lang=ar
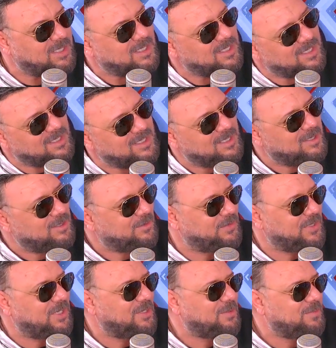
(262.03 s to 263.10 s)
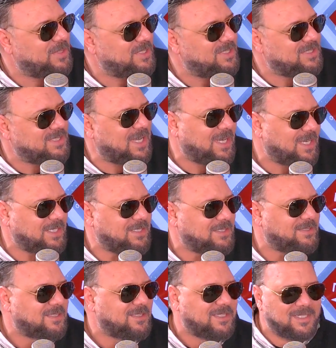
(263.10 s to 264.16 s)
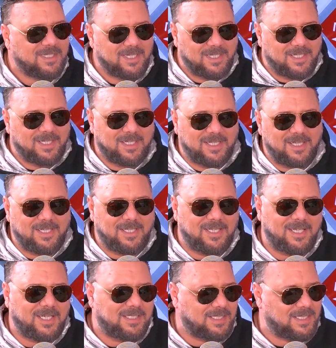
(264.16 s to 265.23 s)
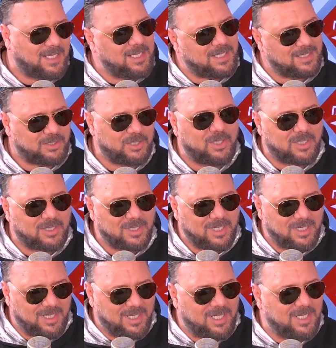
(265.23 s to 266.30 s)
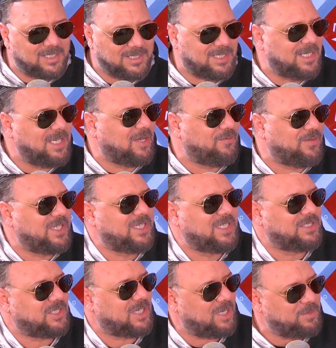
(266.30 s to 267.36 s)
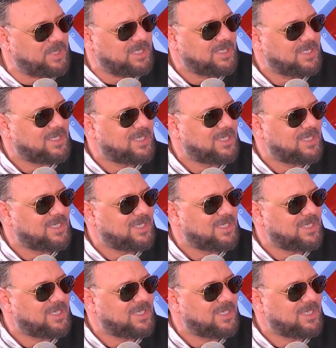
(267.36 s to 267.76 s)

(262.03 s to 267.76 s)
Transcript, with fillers: ما ينقصش منك حتى شيء الكلام اللي انا قلته وليد بالعكس إيه، إيه، يكبرك إيه، انا شو انا فنان شعبي